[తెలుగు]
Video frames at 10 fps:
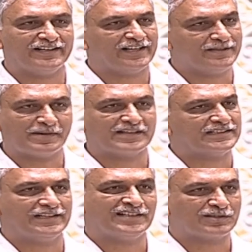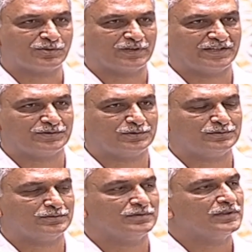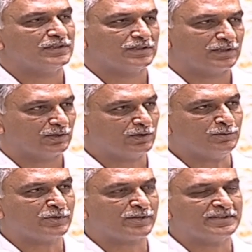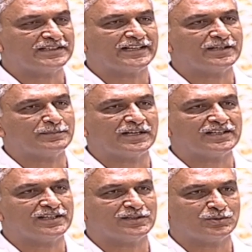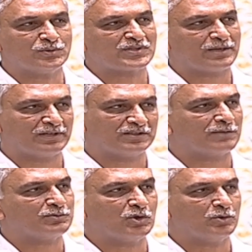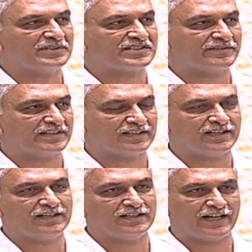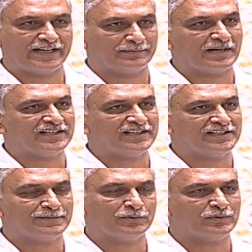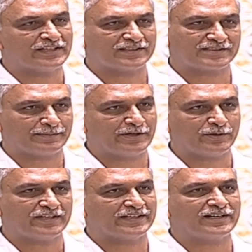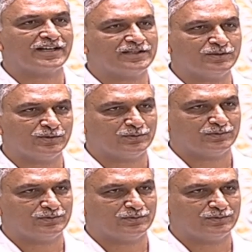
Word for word: కానీ మాట్లాడాలని అనుకోలేదు గౌరవ ముఖ్యమంత్రి గారు మాట్లాడుతూ సభను తప్పుదోవిచ్చే విధంగా ఆయన మాట్లాడినప్పుడు సభ యొక్క రికార్డును